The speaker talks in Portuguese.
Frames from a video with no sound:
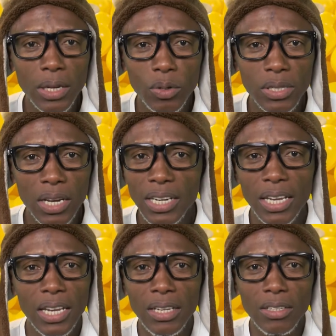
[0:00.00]
tá coisa. Ah,
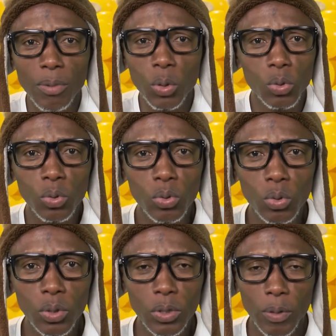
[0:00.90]
ninguém de Bauru,
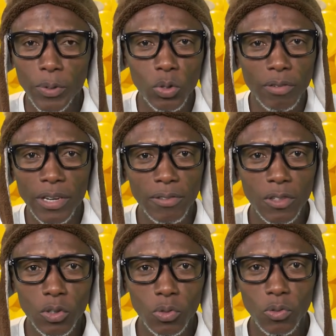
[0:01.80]
nunca uma pessoa que faz
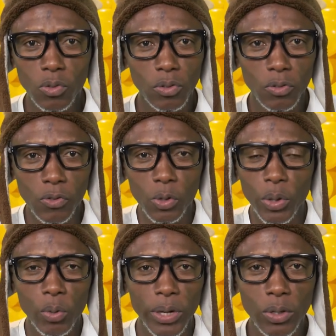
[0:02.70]
vídeo, viu
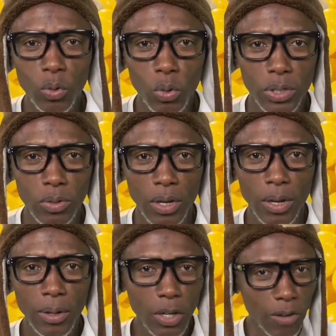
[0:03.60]
eu aí no coisa.
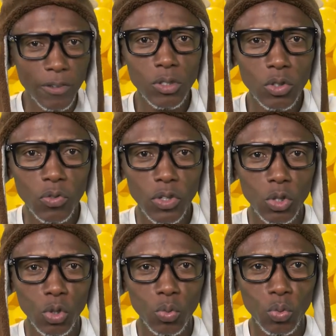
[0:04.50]
Não é fazer uns
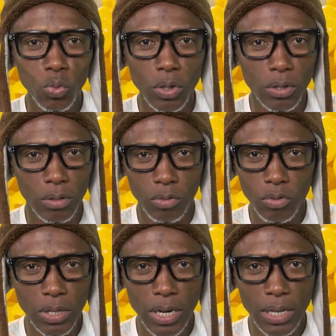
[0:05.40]
vídeos junto.
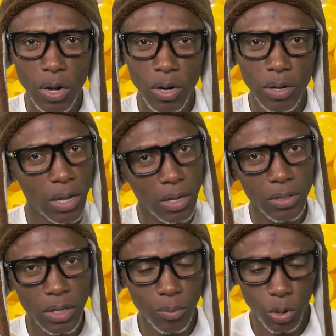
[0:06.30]
Não seria da hora? Ah,
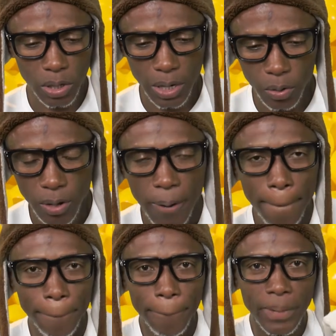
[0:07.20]
seria muito legal.
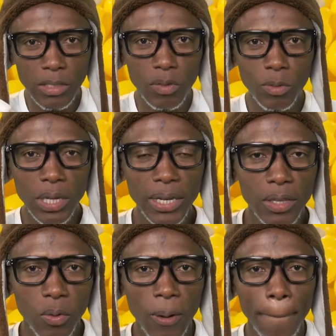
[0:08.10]
Mas vamos lá então.